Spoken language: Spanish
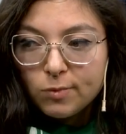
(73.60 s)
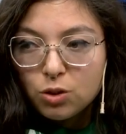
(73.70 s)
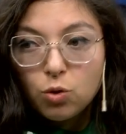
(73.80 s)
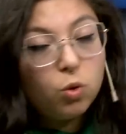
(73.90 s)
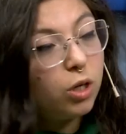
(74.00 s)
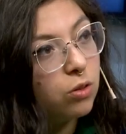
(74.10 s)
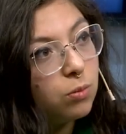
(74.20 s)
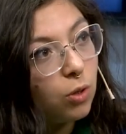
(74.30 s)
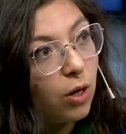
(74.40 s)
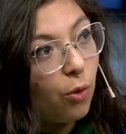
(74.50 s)
estoy buscando
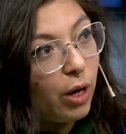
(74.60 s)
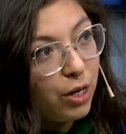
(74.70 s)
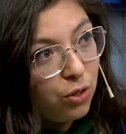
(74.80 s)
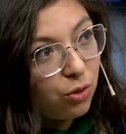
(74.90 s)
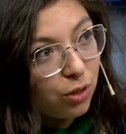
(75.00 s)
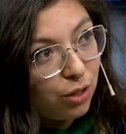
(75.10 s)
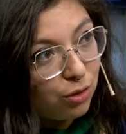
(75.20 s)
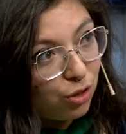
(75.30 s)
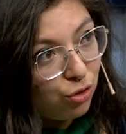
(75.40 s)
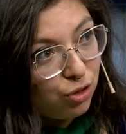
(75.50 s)
un vocabulario
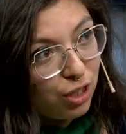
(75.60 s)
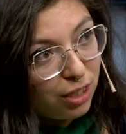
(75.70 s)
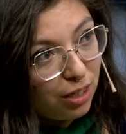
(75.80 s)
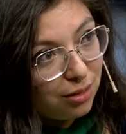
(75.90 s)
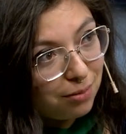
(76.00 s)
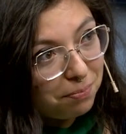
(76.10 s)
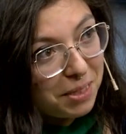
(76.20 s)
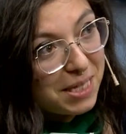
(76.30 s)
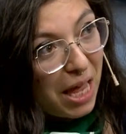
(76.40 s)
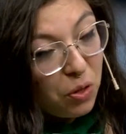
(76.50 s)
que, no sea tan
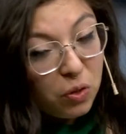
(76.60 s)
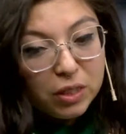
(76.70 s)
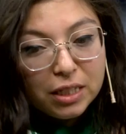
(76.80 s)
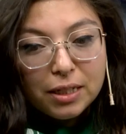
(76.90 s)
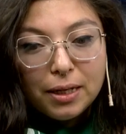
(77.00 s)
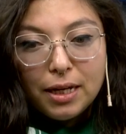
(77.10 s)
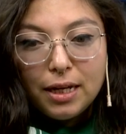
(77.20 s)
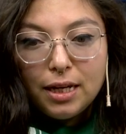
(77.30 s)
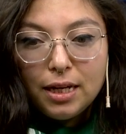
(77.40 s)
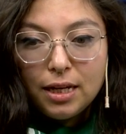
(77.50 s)
pesado.
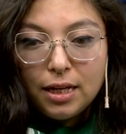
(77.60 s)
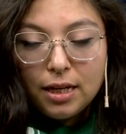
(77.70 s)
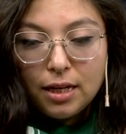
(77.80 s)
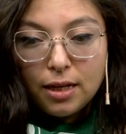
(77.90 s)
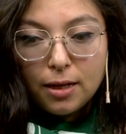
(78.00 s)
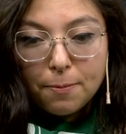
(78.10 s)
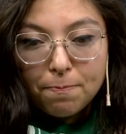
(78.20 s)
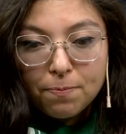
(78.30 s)
Eh,